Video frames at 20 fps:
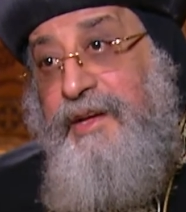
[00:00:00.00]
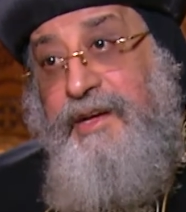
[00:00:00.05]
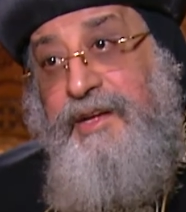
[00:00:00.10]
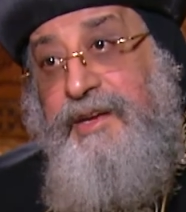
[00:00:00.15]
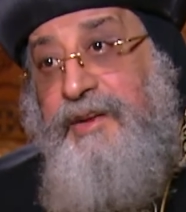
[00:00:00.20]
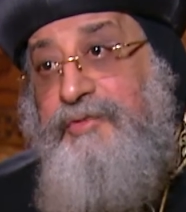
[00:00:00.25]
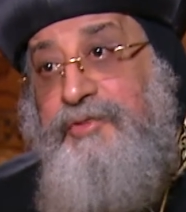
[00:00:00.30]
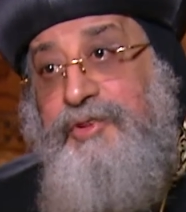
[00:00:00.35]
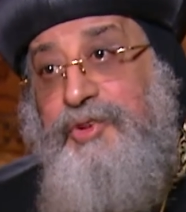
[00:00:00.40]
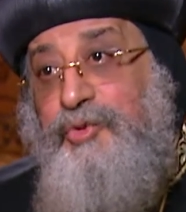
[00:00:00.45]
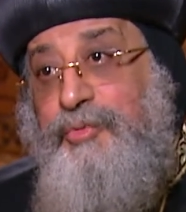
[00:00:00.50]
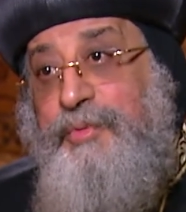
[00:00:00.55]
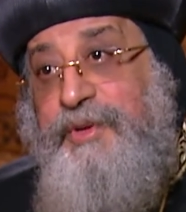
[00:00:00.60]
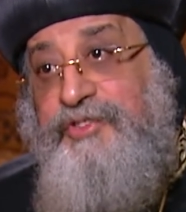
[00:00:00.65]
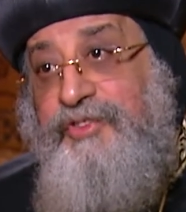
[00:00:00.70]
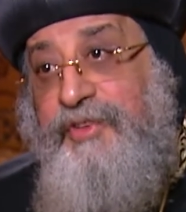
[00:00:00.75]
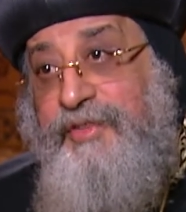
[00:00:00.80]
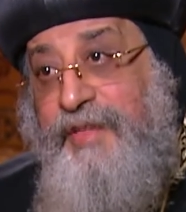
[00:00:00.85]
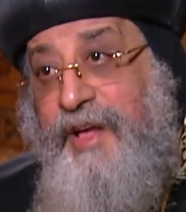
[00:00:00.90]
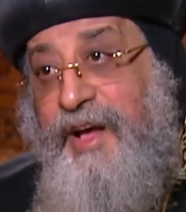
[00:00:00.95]
أعرف أنه
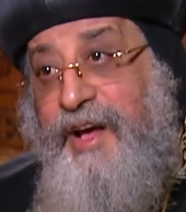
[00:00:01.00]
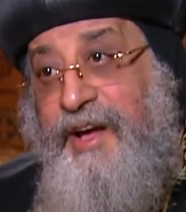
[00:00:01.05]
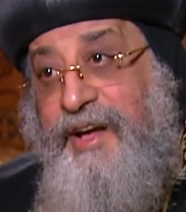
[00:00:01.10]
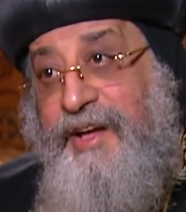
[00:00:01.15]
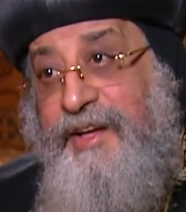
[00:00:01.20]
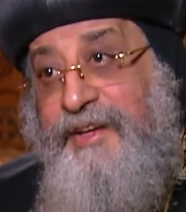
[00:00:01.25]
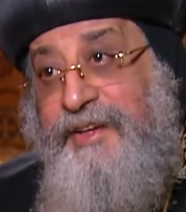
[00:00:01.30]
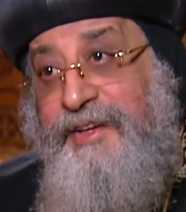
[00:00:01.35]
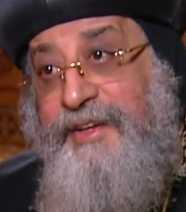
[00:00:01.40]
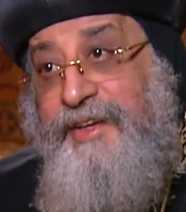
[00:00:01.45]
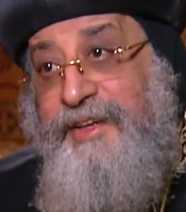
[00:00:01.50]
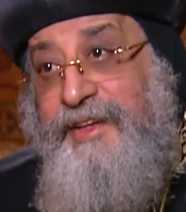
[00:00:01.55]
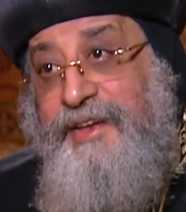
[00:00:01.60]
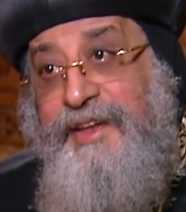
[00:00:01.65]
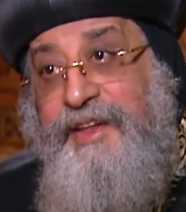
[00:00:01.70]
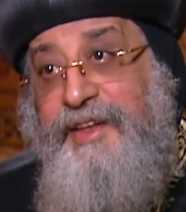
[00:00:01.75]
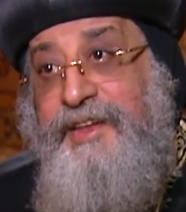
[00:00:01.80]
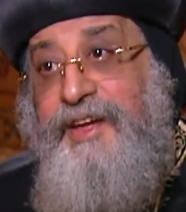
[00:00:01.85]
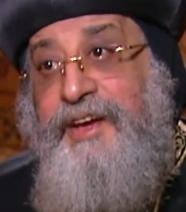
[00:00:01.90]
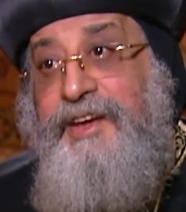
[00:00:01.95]
ماشي صح صحيح.
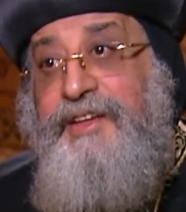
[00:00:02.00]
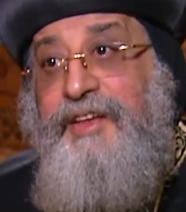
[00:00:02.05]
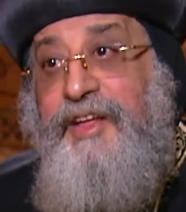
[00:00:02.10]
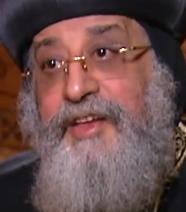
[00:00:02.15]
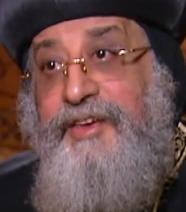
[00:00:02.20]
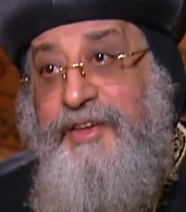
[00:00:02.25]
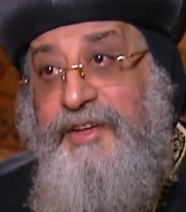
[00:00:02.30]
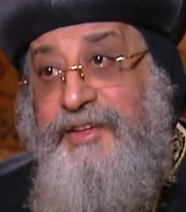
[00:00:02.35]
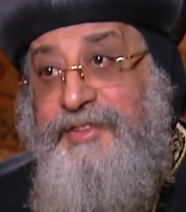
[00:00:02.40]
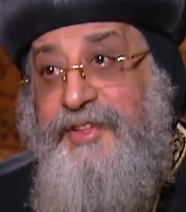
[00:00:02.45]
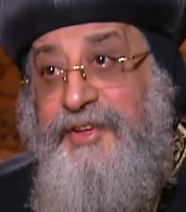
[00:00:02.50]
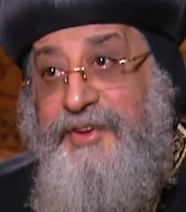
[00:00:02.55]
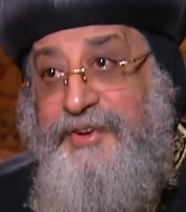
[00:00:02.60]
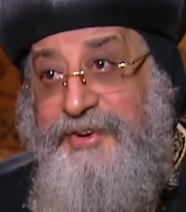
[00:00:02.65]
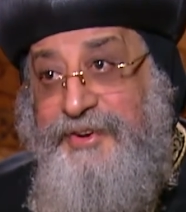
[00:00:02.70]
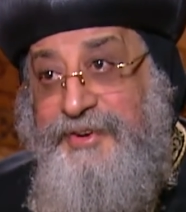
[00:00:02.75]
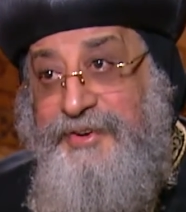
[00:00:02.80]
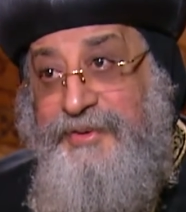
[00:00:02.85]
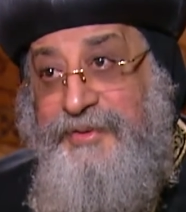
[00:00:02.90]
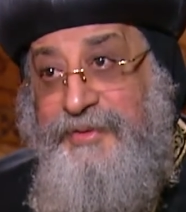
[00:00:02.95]
لأن عين الله
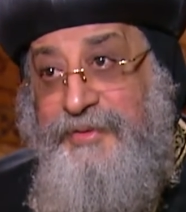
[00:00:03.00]
تراه